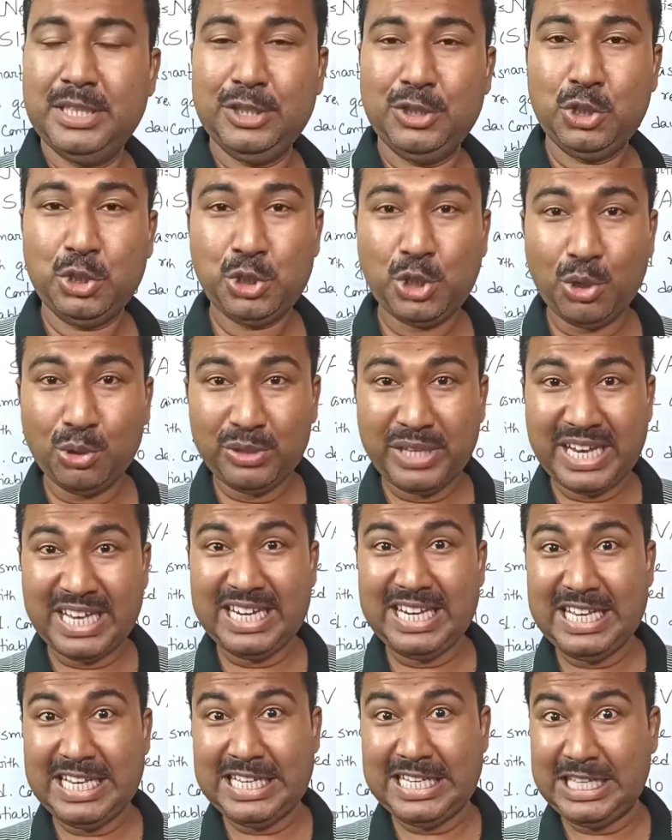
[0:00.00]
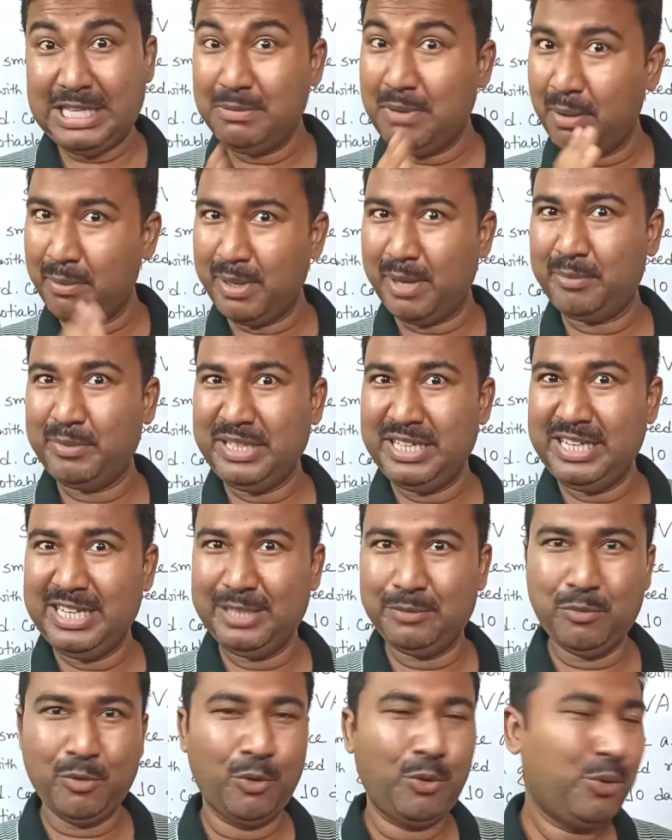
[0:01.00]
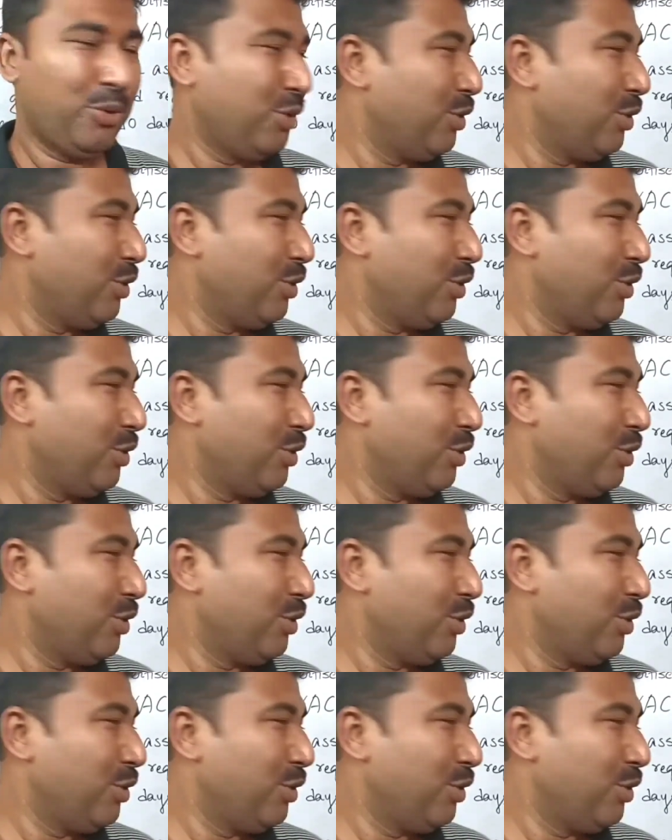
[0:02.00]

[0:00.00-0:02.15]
তো চলো দেখে নিই কীভাবে আমি লিখবো